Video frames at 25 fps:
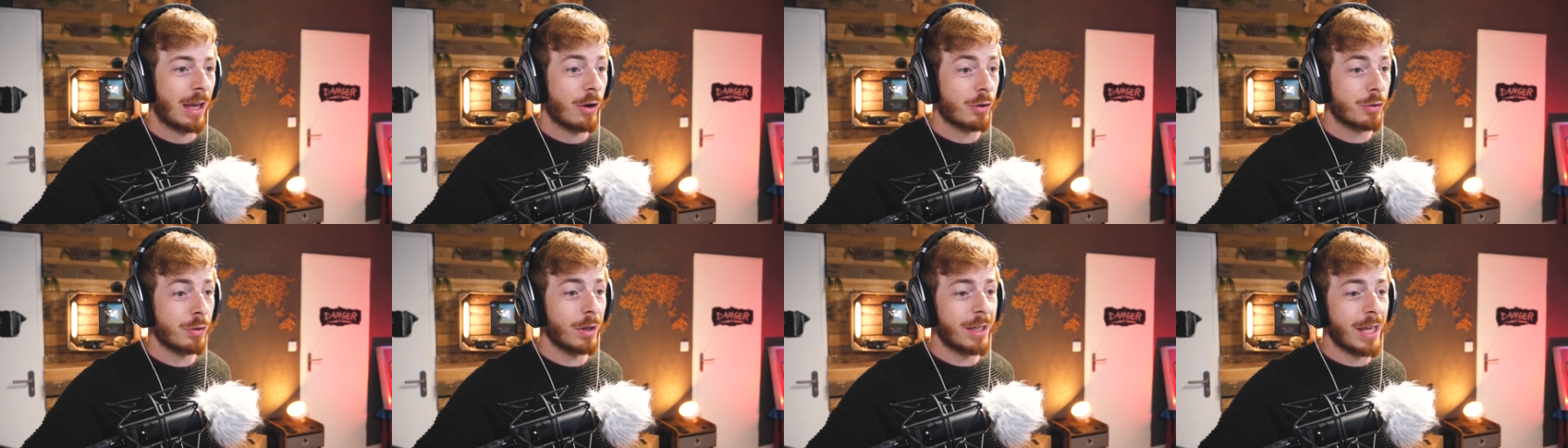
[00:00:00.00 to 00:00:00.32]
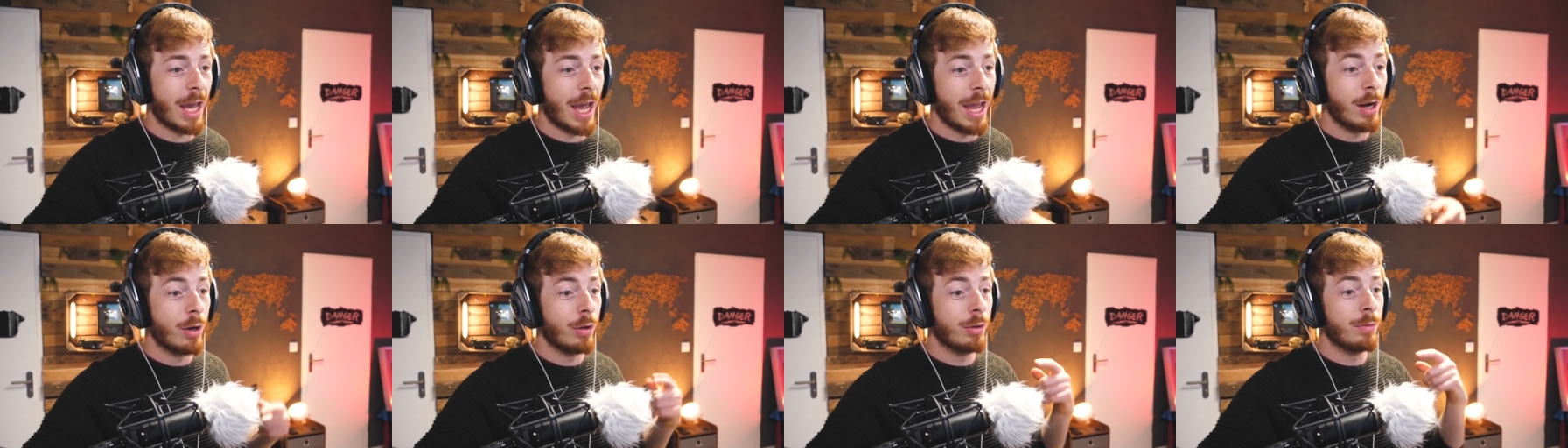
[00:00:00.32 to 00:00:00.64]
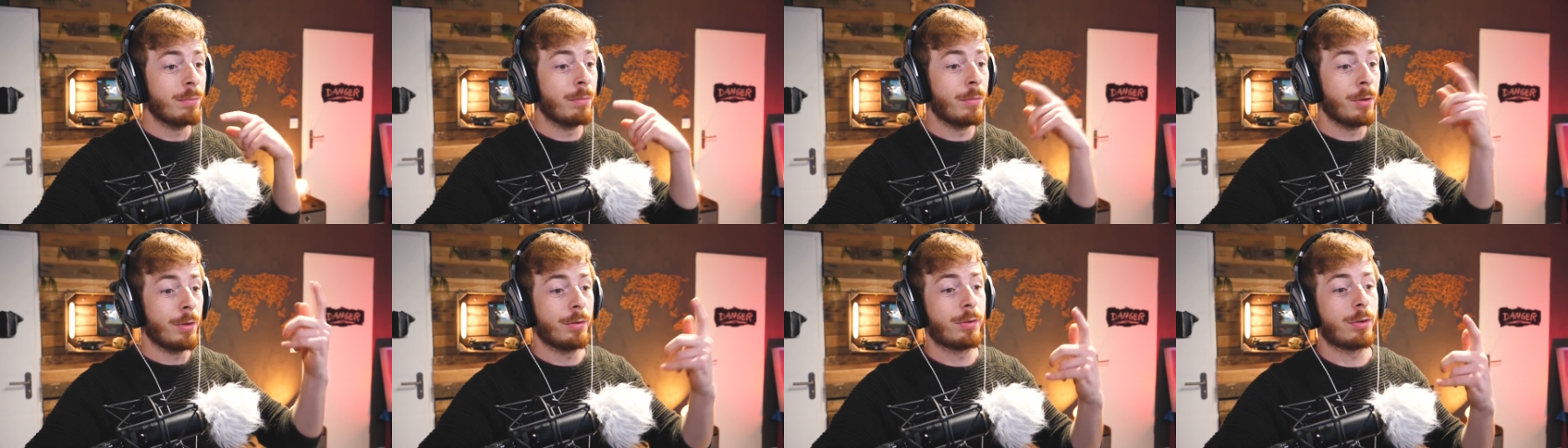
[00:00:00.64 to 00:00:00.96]
Alors je crois qu'il y a Elon
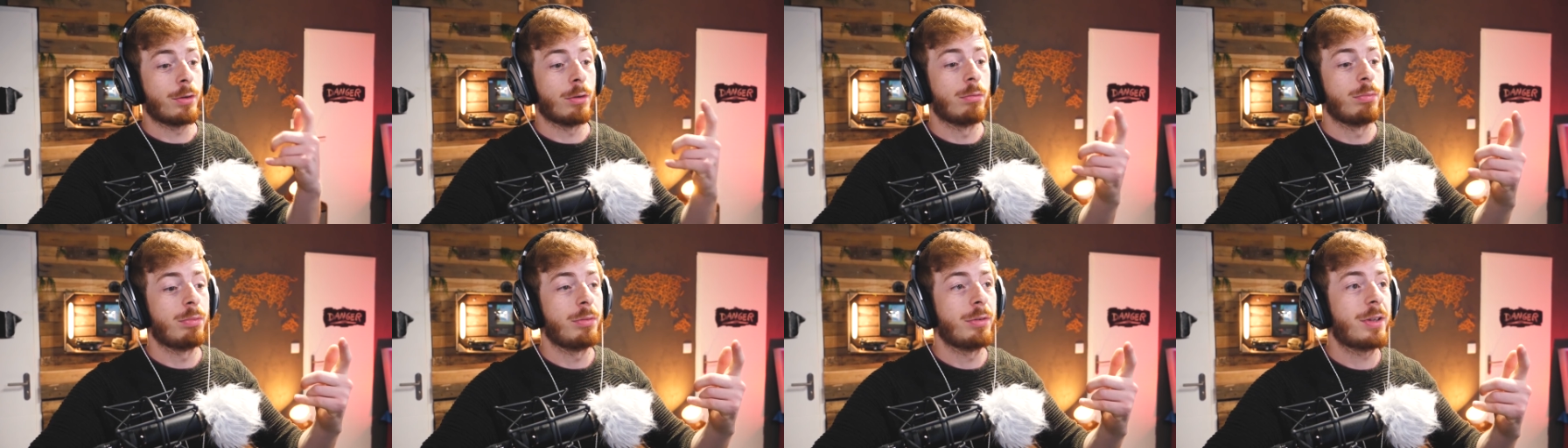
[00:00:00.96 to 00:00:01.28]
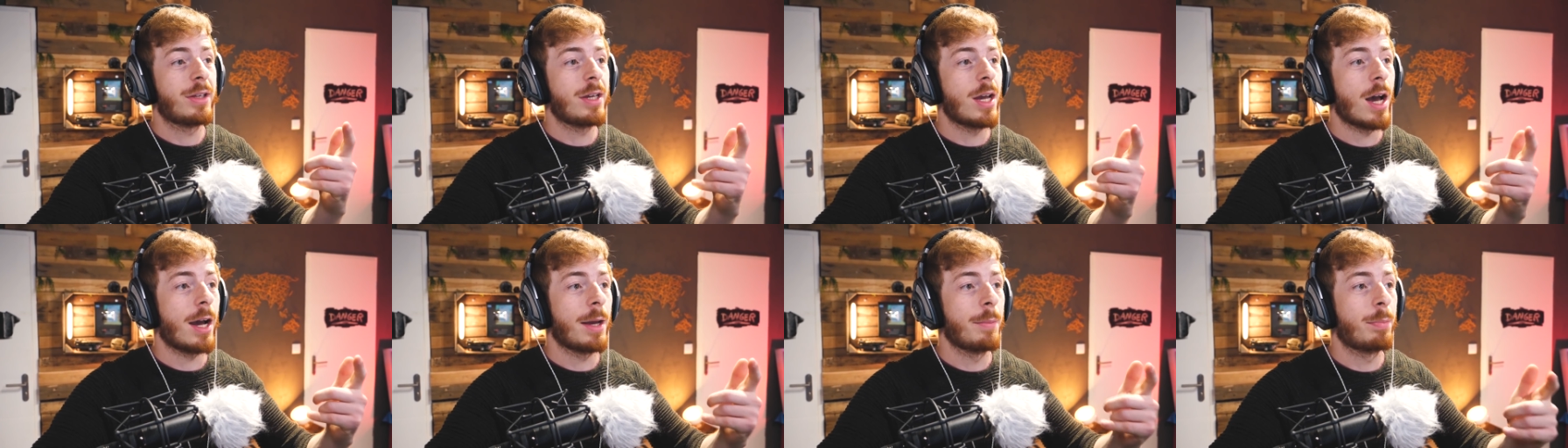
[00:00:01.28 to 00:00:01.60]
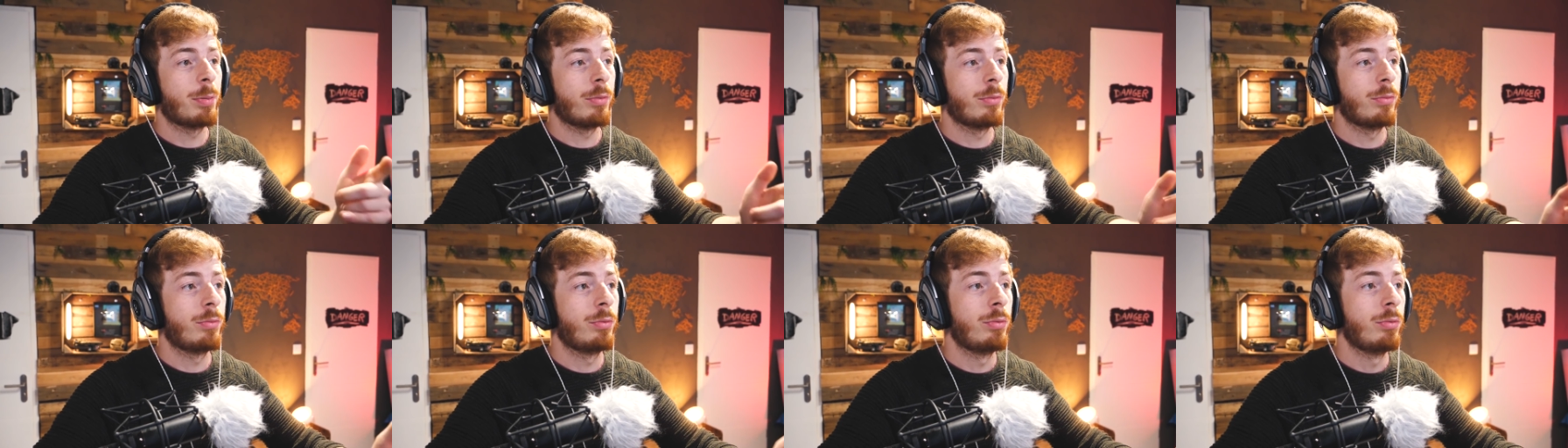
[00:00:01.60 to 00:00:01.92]
Musk en plus qui a
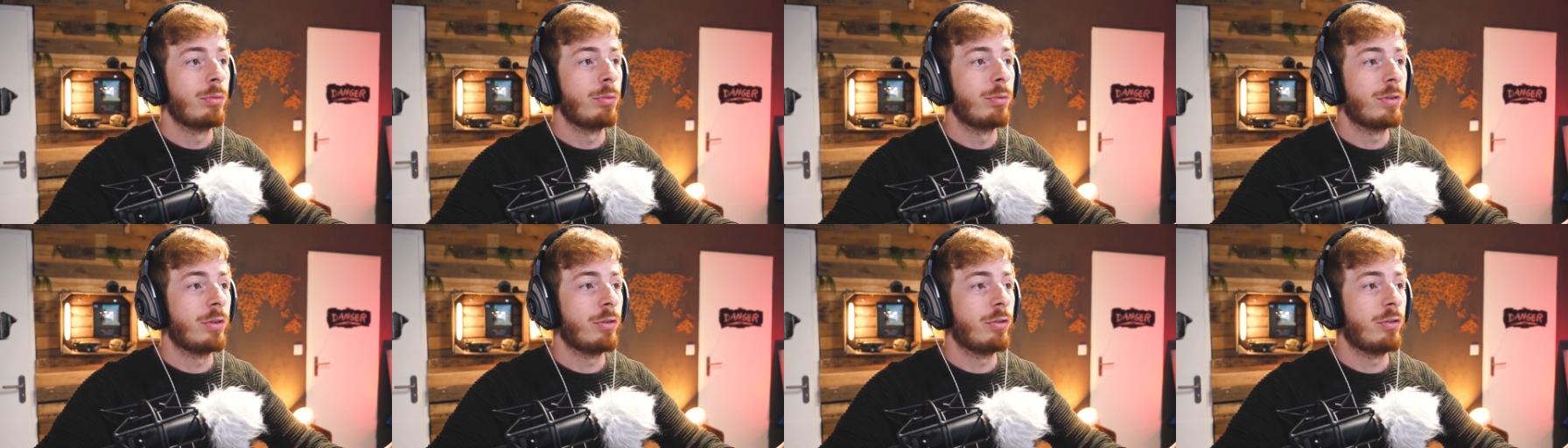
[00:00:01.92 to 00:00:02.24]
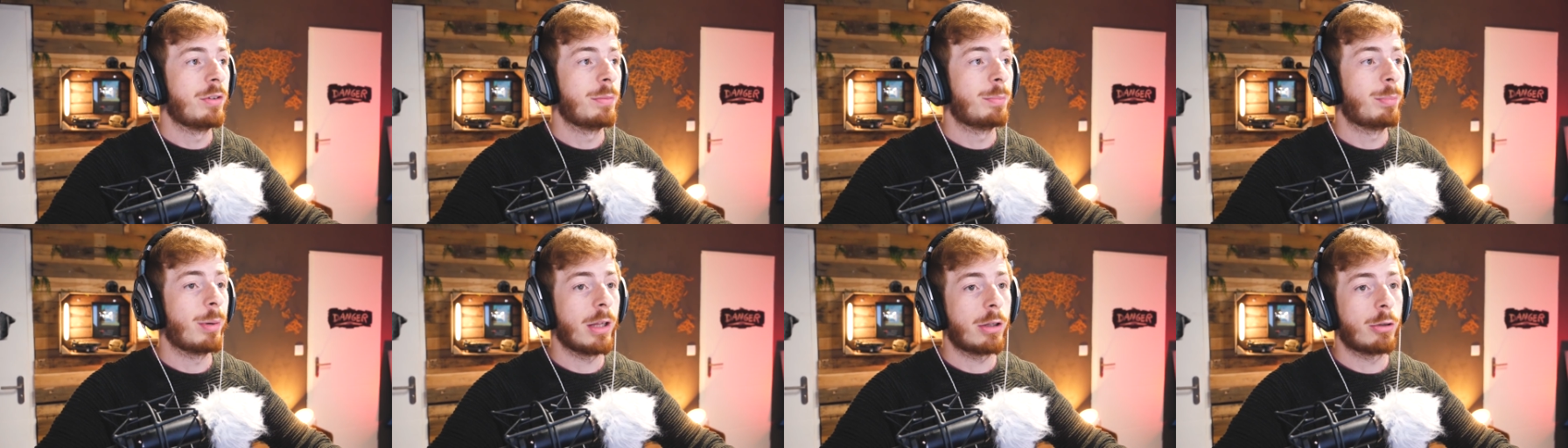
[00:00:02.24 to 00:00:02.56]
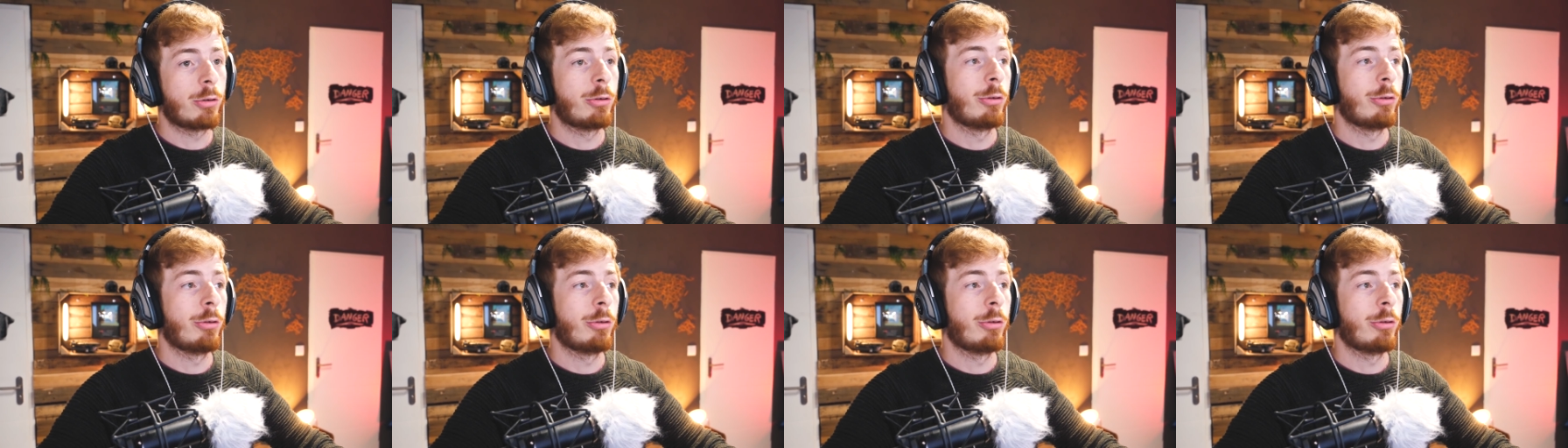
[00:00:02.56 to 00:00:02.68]
répondu, si je dis pas de